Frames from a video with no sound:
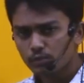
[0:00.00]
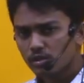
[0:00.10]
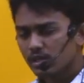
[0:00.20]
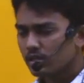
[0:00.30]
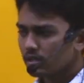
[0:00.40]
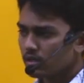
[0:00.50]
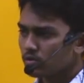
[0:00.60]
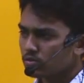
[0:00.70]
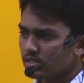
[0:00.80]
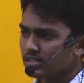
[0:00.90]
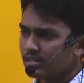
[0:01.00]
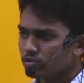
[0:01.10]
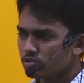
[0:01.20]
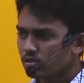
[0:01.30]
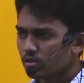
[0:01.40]
নিয়ে পরীক্ষা নিরীক্ষা করতো আচ্ছা
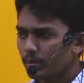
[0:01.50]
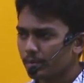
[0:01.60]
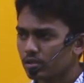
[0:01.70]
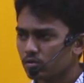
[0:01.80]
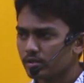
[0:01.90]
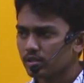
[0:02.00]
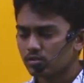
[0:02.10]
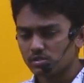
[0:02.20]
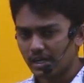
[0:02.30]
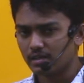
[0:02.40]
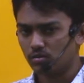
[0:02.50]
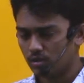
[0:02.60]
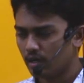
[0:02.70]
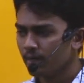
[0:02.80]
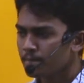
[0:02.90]
তেজস্ক্রিয়তা ব্যাপারটা তোমাদের একটু জানা
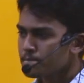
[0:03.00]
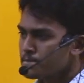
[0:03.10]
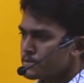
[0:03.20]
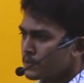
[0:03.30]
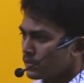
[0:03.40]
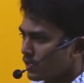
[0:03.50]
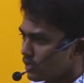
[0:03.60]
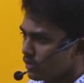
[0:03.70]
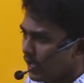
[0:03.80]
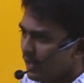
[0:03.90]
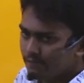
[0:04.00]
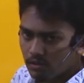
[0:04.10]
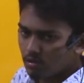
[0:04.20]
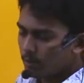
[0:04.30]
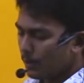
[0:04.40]
দরকার তা না হলে
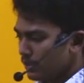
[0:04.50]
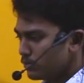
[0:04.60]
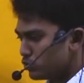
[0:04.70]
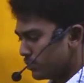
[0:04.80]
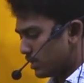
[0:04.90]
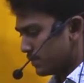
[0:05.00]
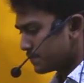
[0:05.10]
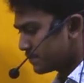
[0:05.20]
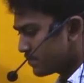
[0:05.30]
আলফা কণা ব্যাপারটা বুঝবে না